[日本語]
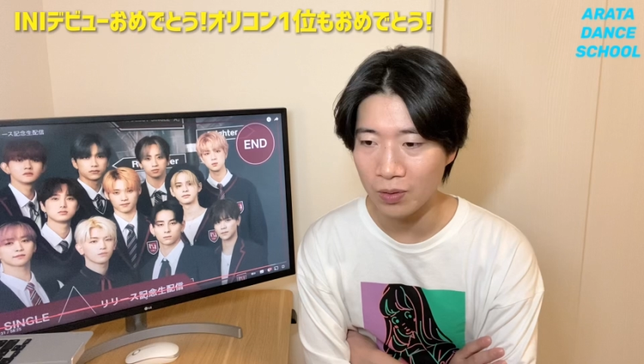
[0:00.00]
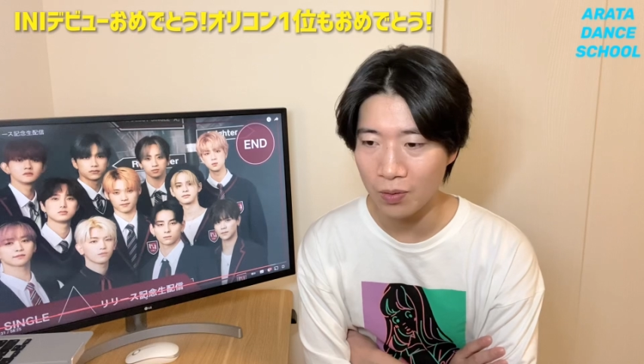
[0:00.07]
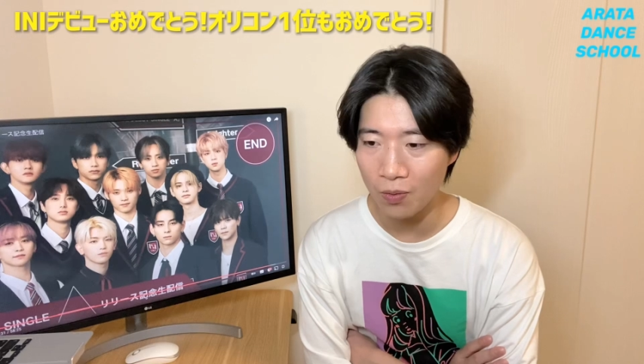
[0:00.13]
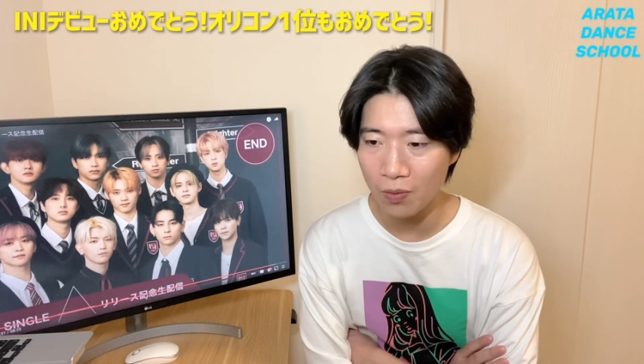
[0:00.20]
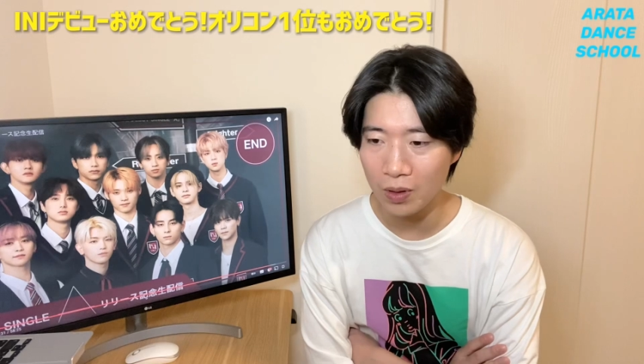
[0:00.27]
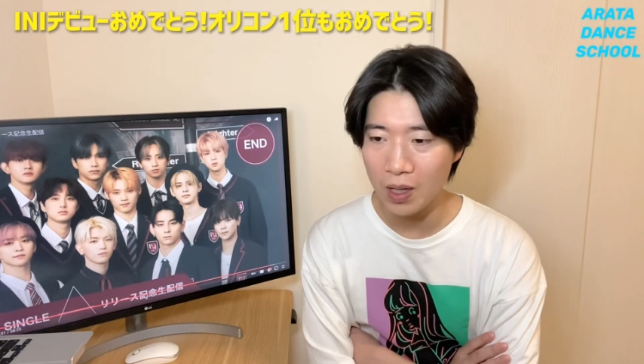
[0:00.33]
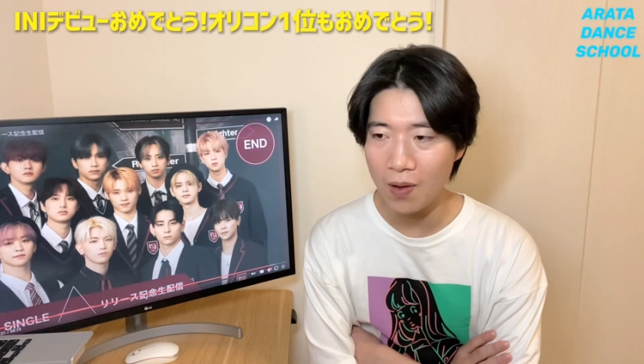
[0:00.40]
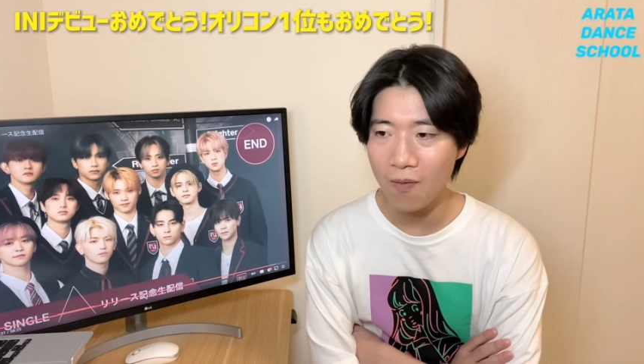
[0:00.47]
そ
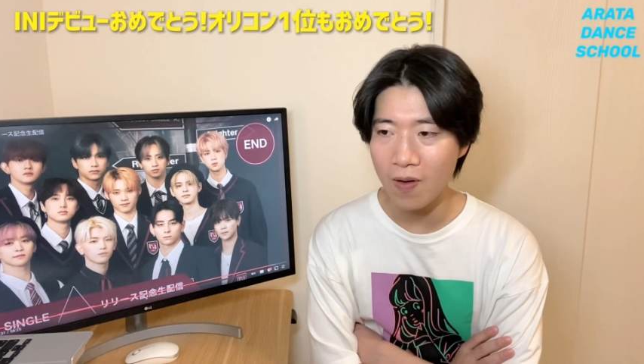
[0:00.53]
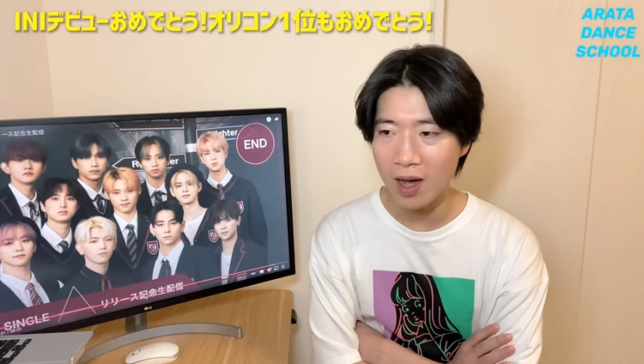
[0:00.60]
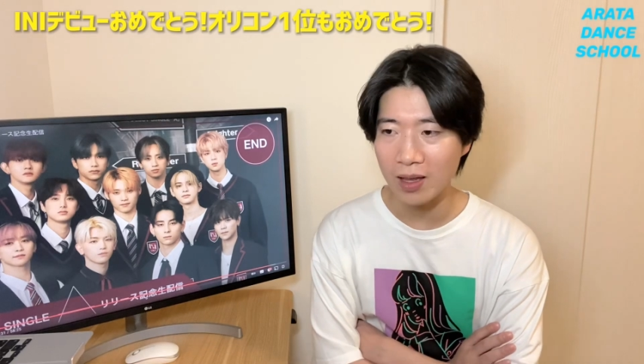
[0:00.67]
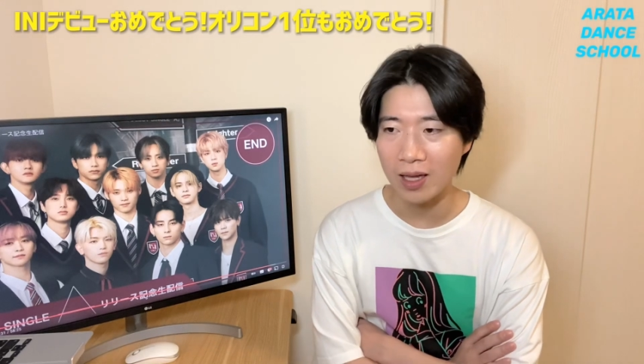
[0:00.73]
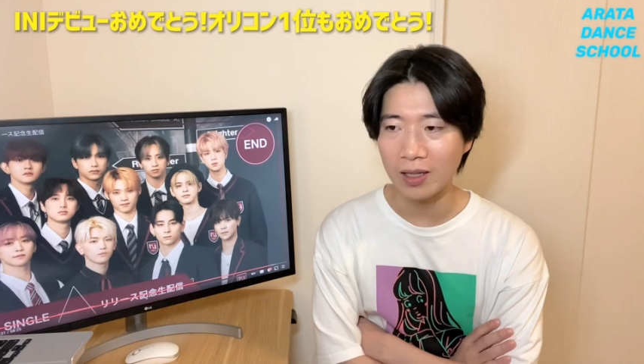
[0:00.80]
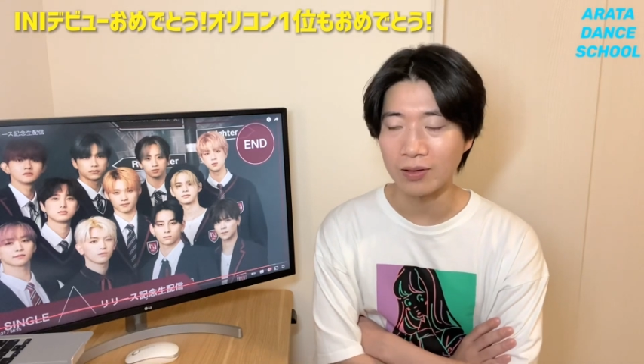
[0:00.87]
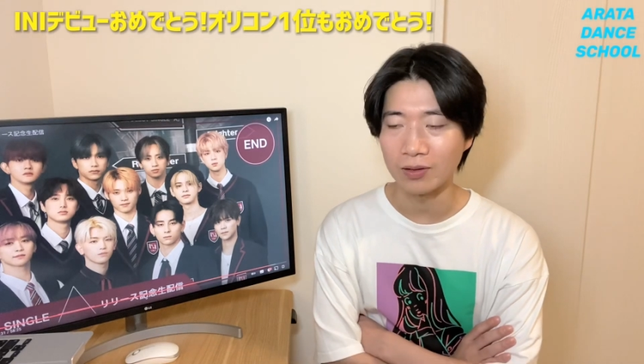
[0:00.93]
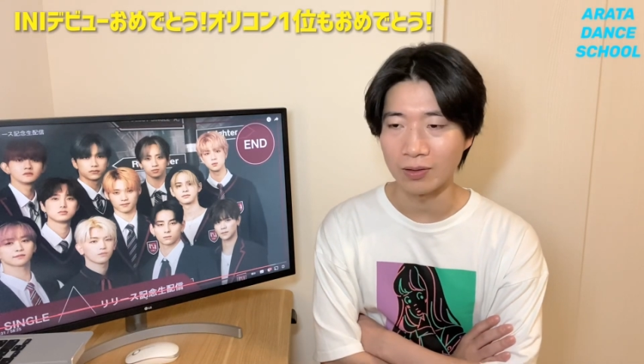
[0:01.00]
こでは
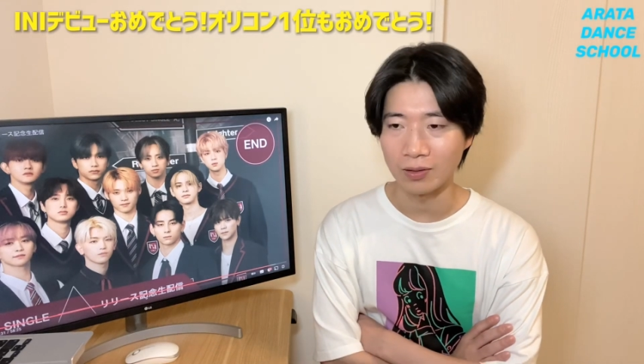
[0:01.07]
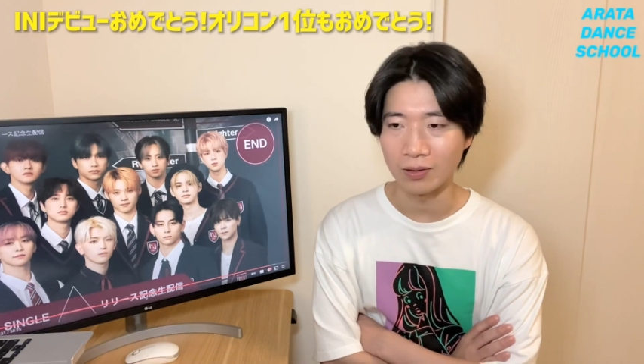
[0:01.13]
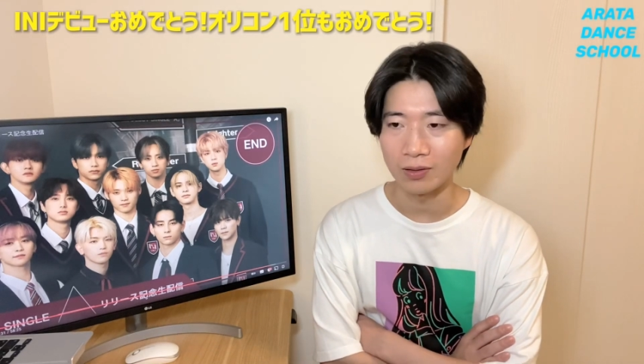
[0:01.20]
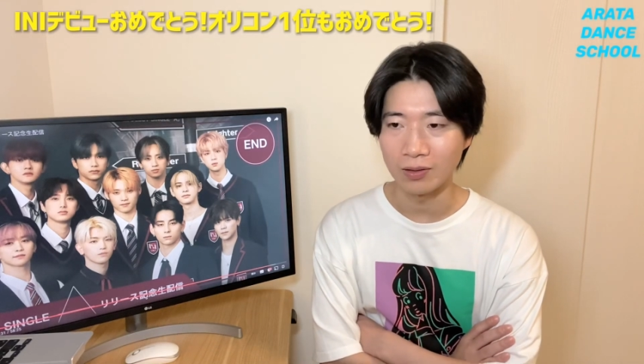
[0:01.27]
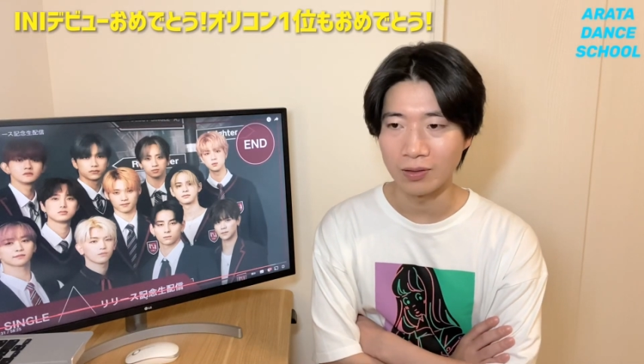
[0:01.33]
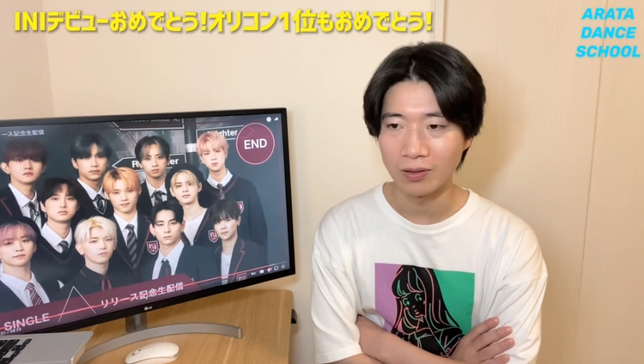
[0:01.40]
なく、